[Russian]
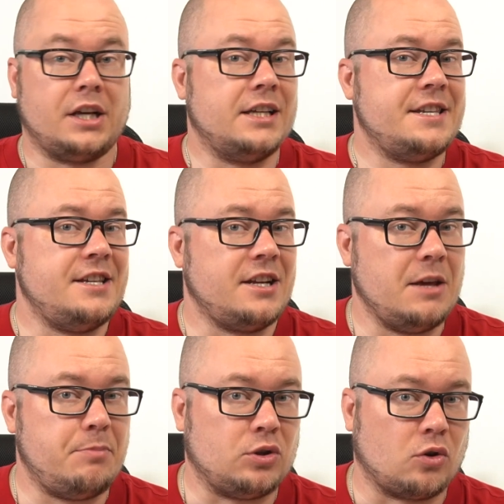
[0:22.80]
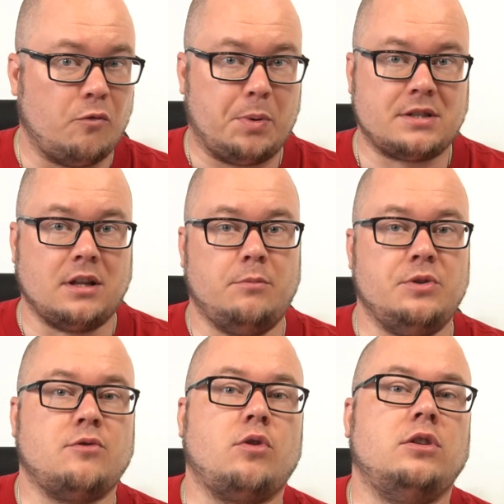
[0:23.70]
когда Сергей Петров прислал
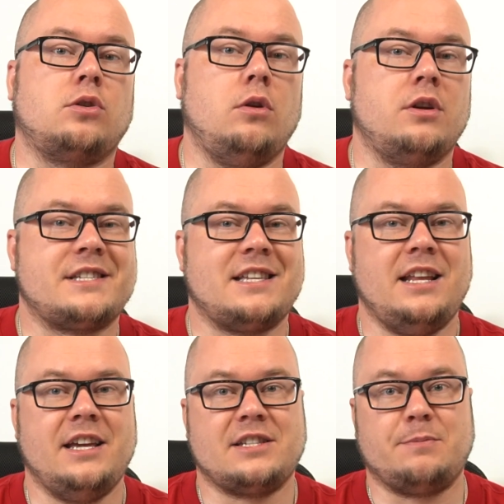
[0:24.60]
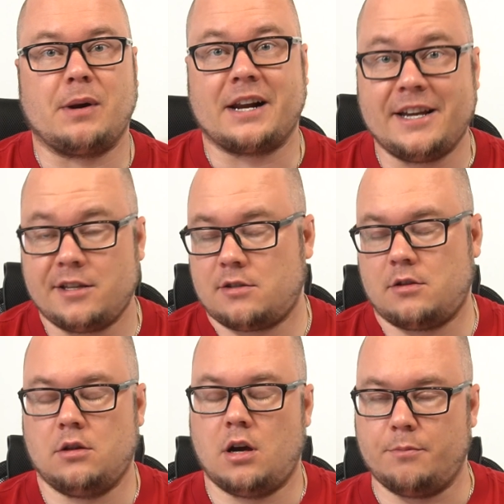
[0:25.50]
мне свой контроллер с
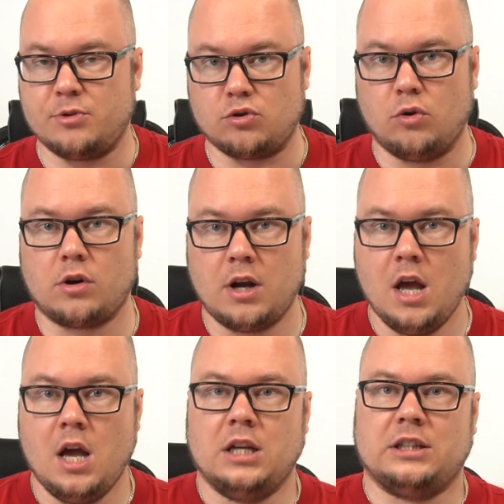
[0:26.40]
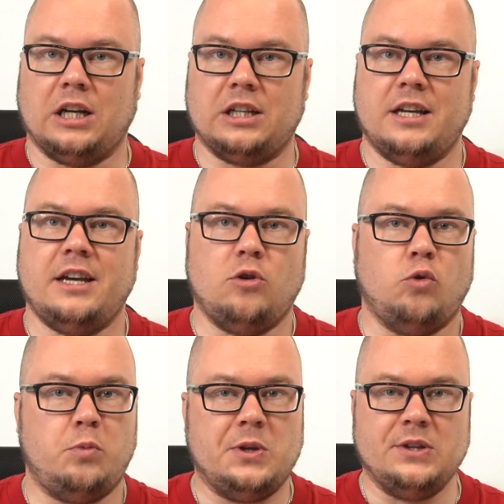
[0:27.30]
AliExpress на обзор, тогда я
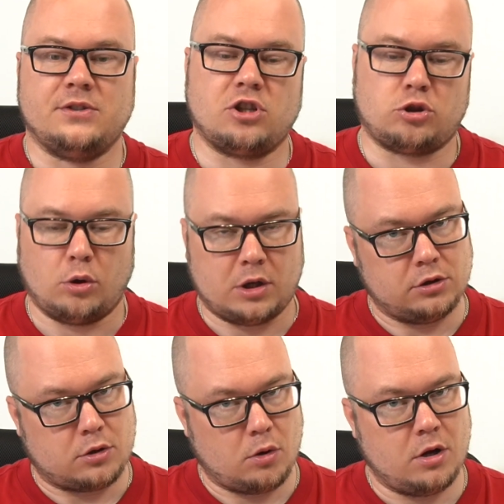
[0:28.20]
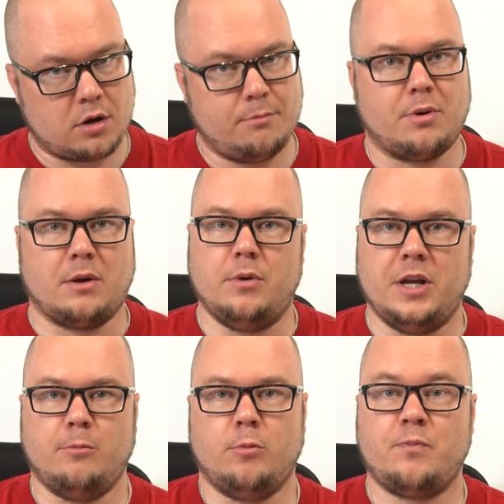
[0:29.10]
убедился, что контроллер
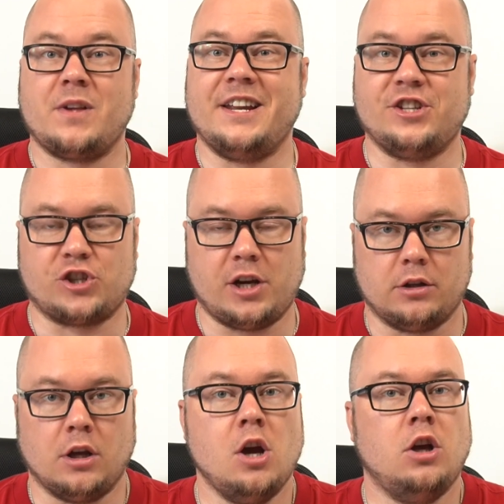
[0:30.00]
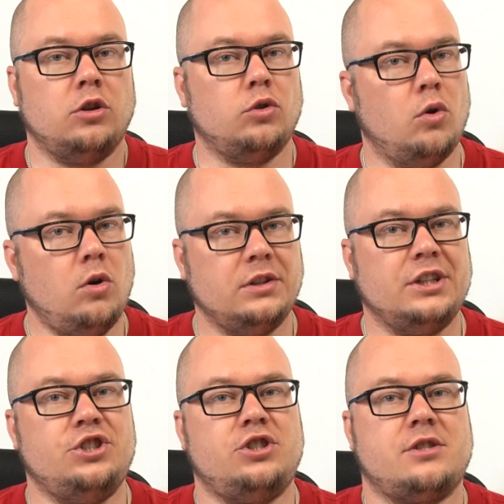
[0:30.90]
проблему решает. Но
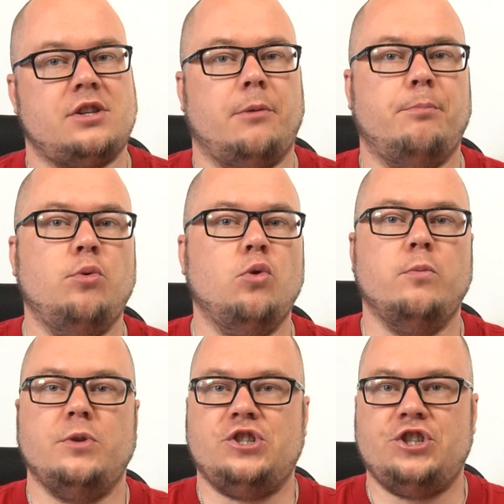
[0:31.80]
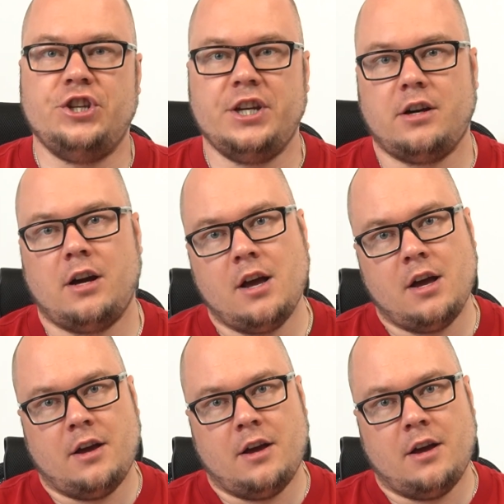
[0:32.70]
начался бум Че,